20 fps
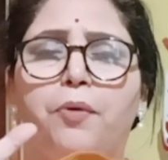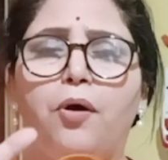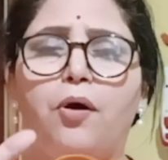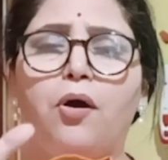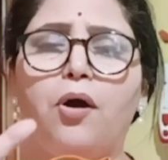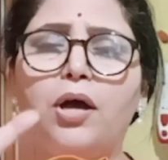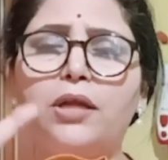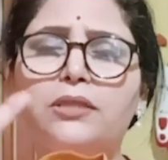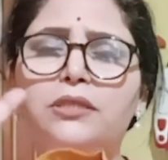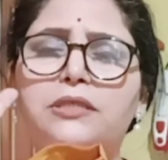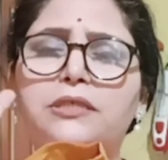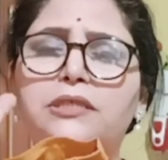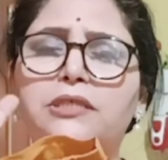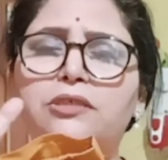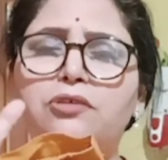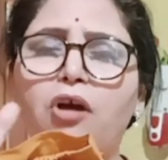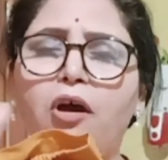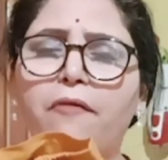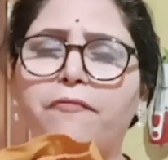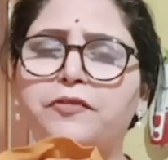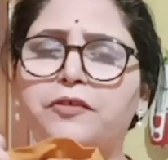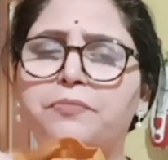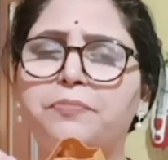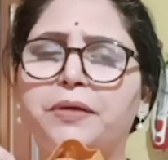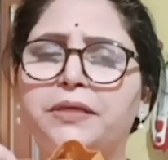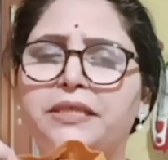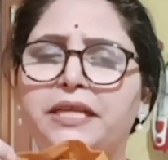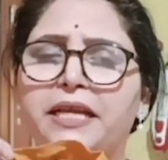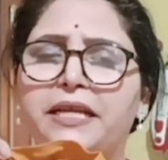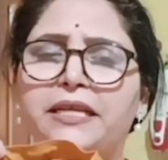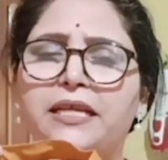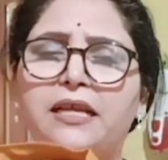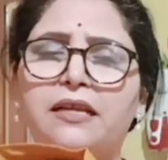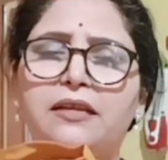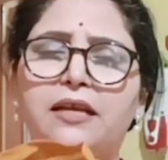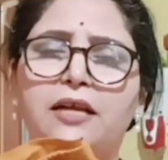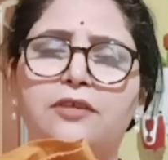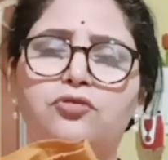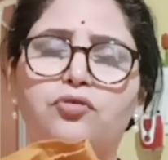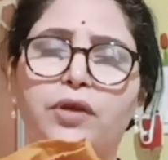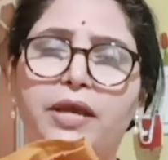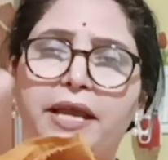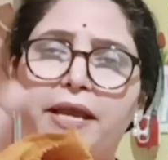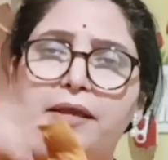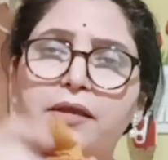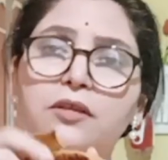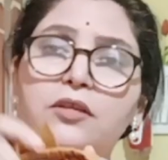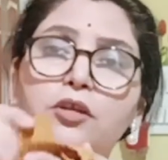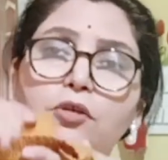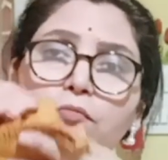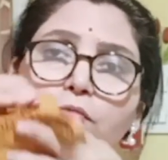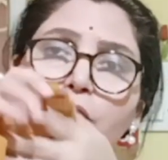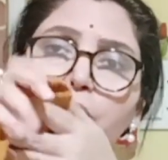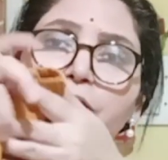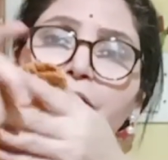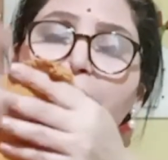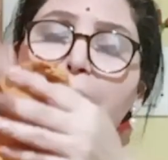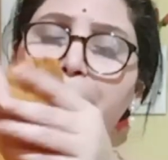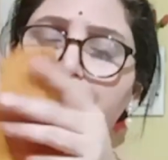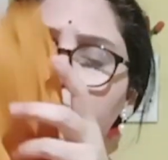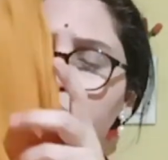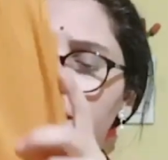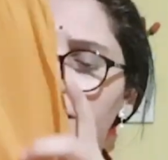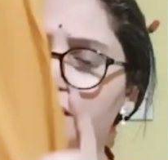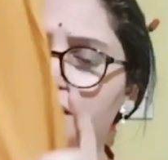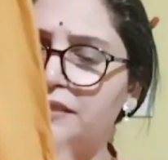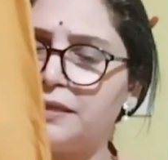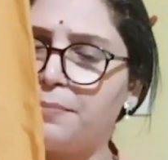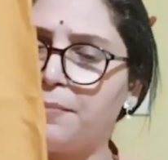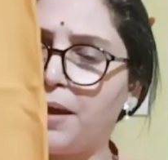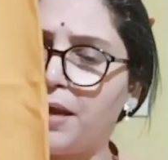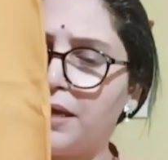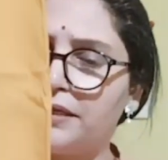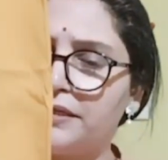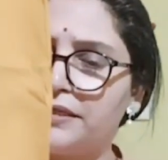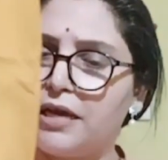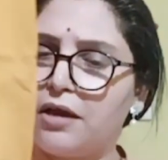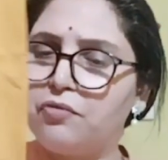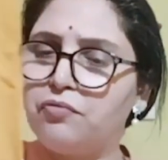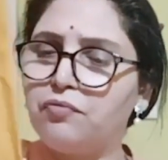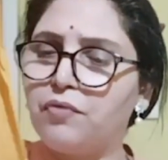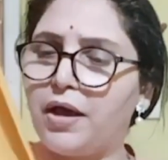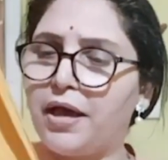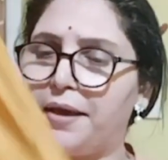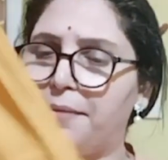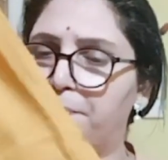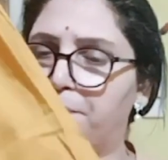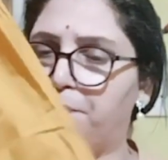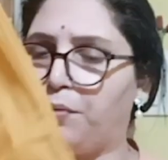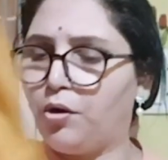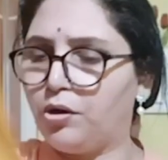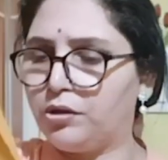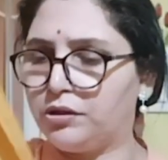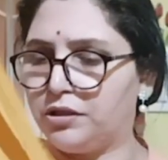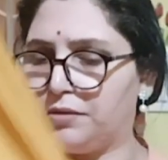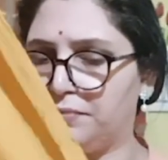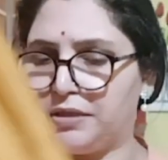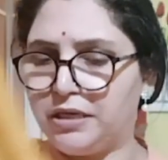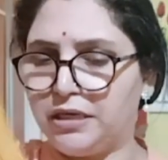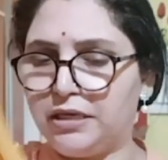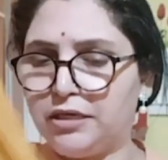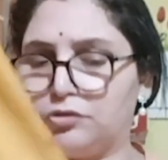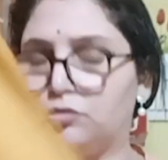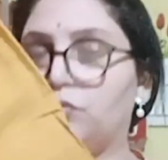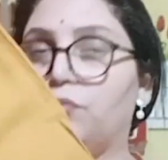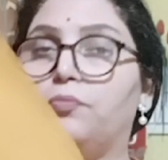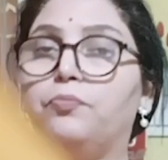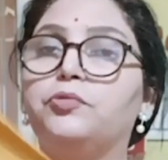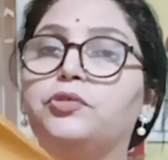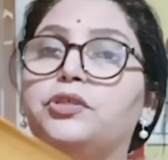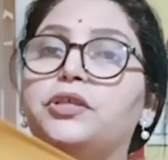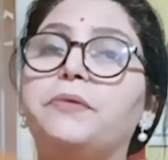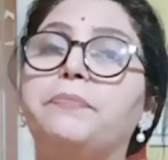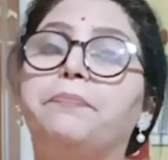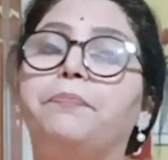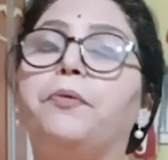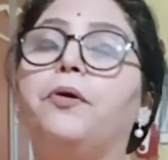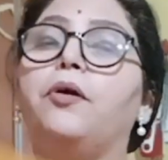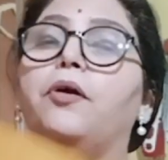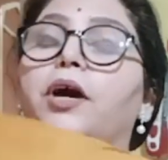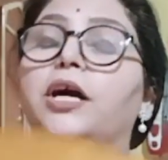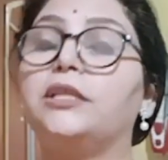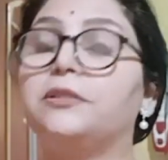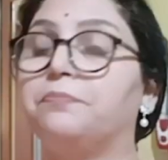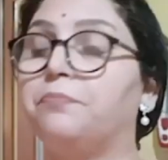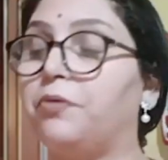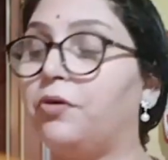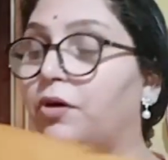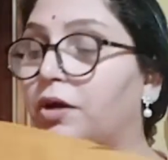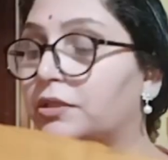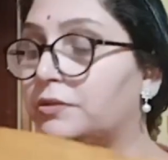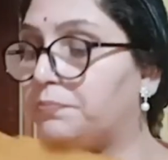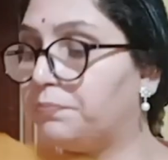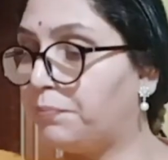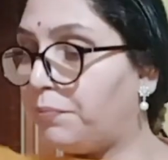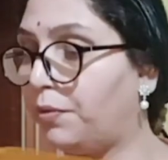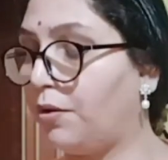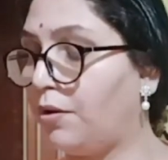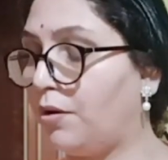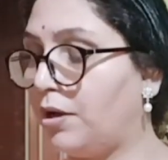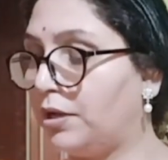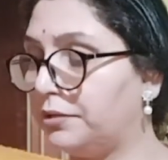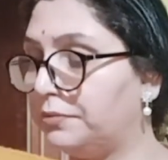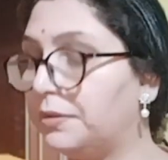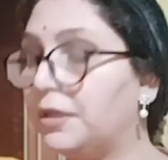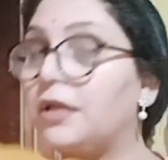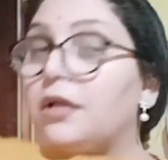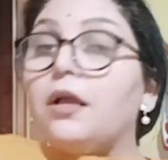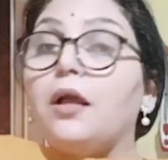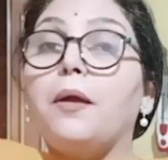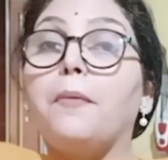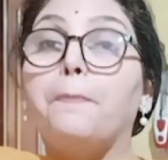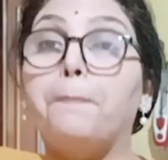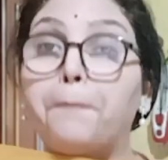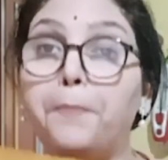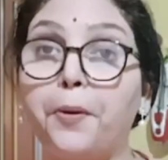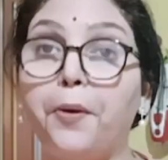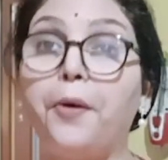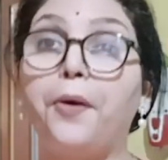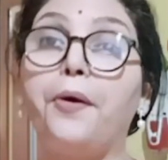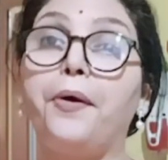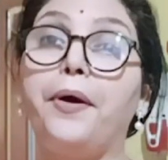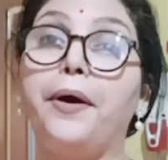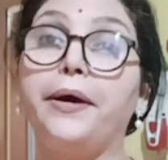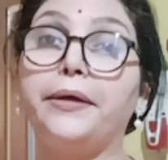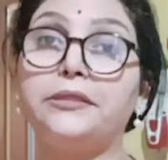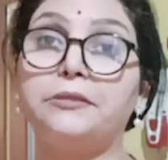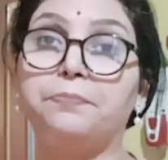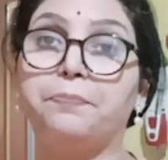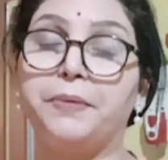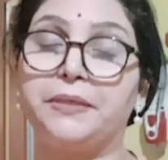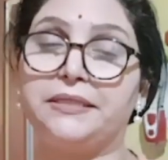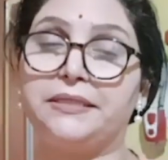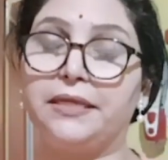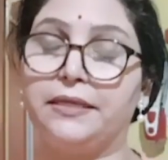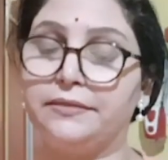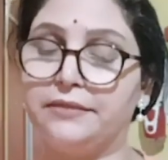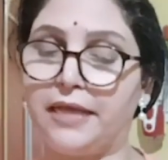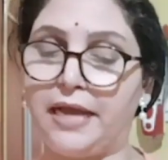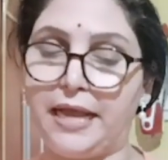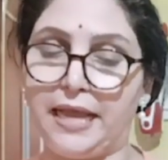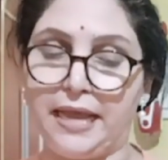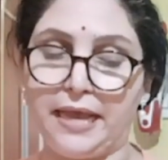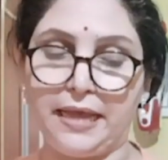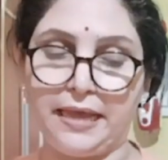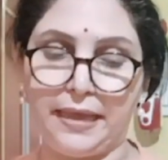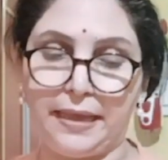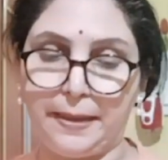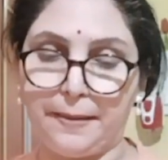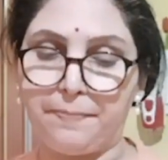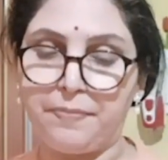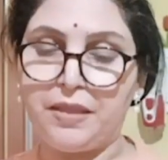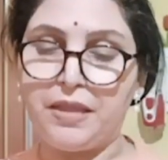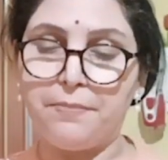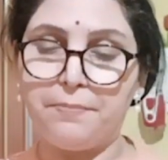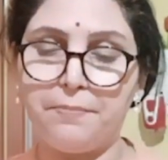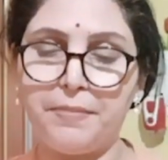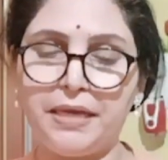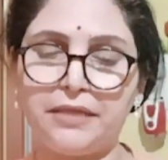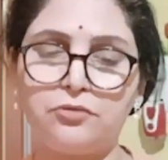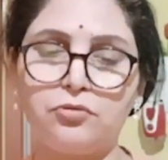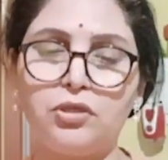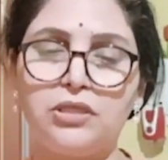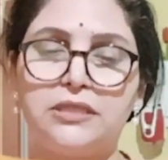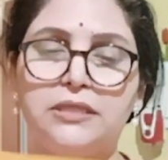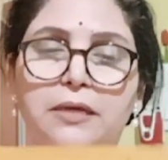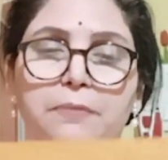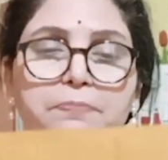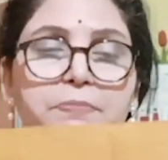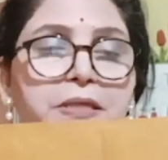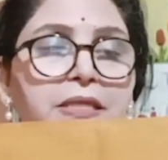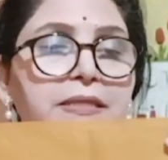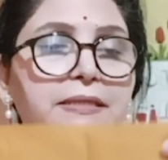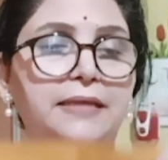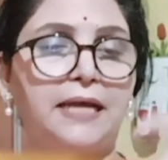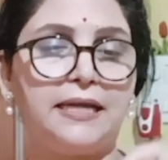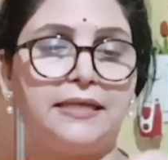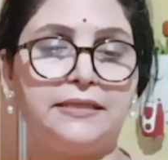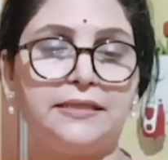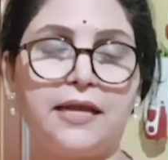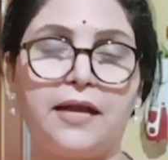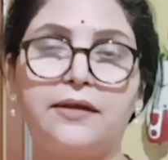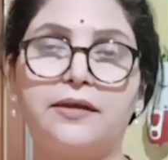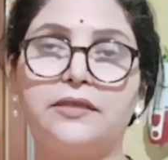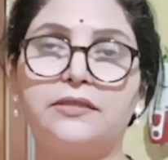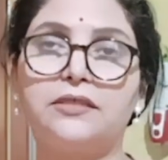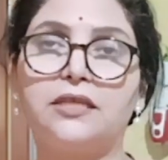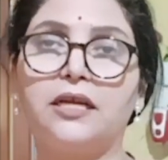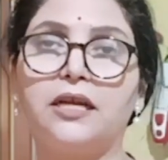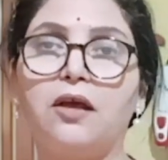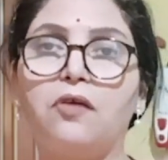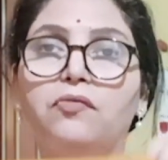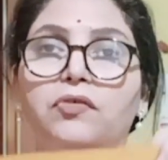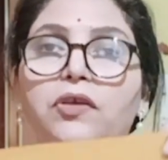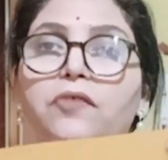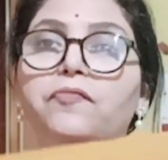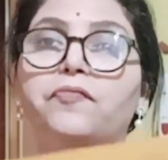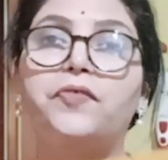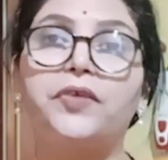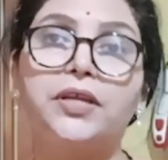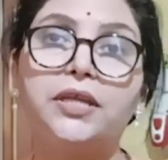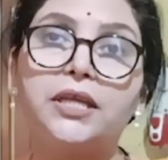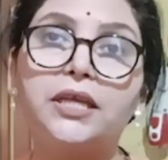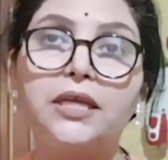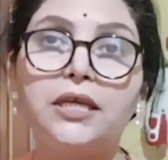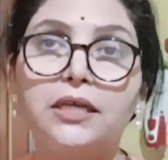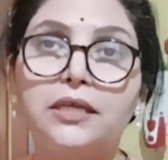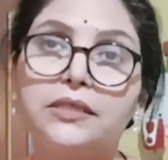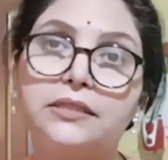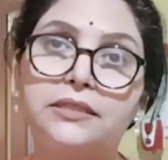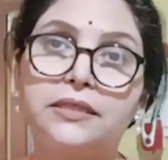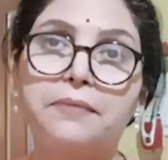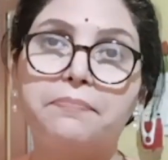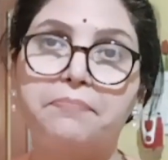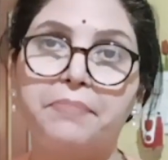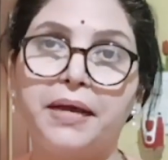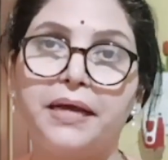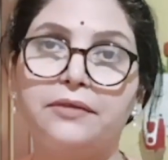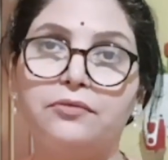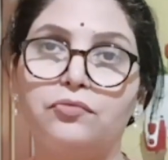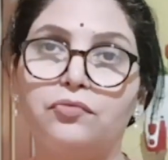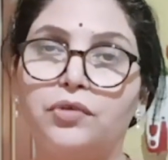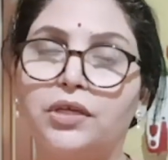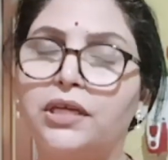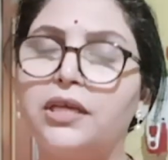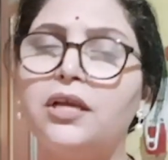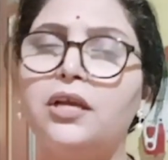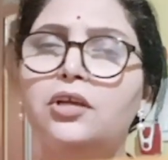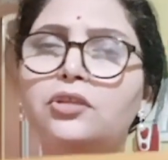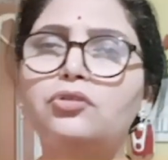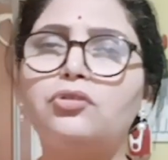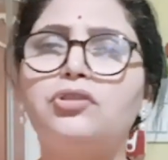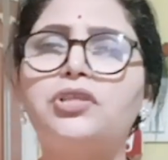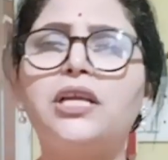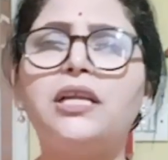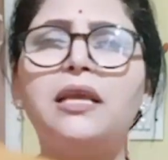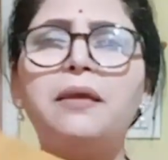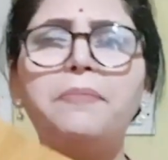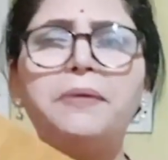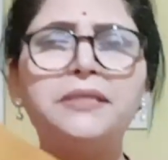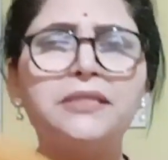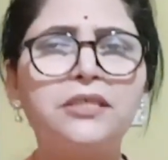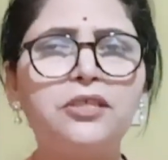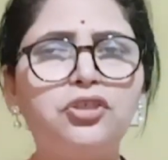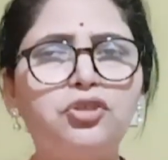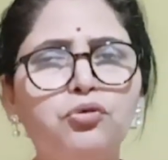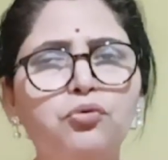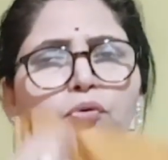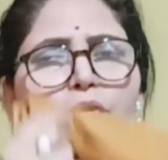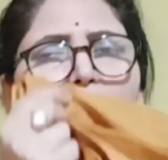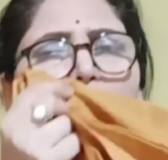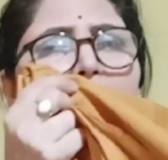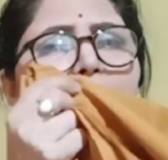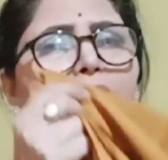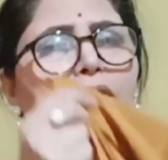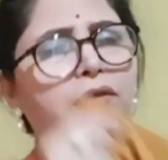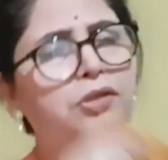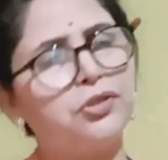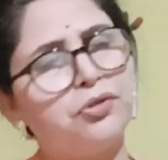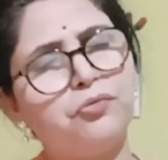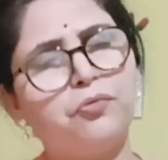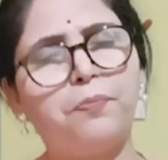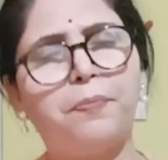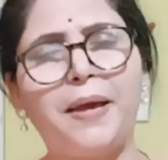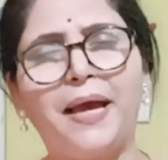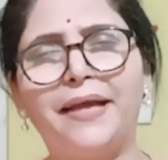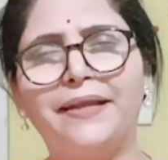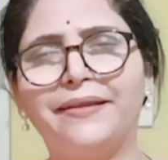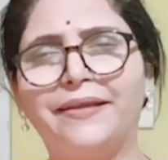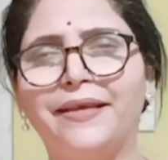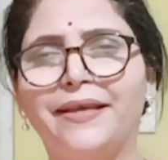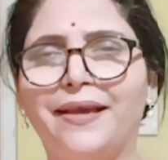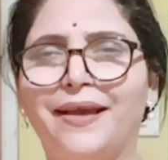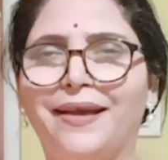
बहुत सॉफ्ट मटेरियल का जो है वो फैब्रिक इस्तेमाल किया हुआ है बॉटम के लिए जो मुझे बहुत बहुत बहुत बहुत पसंद आया है मैं तो इसे अपने साइज का कट कराऊंगी फिर ही इसे पहनूंगी तो चलिए बस यू गई और यू पहन के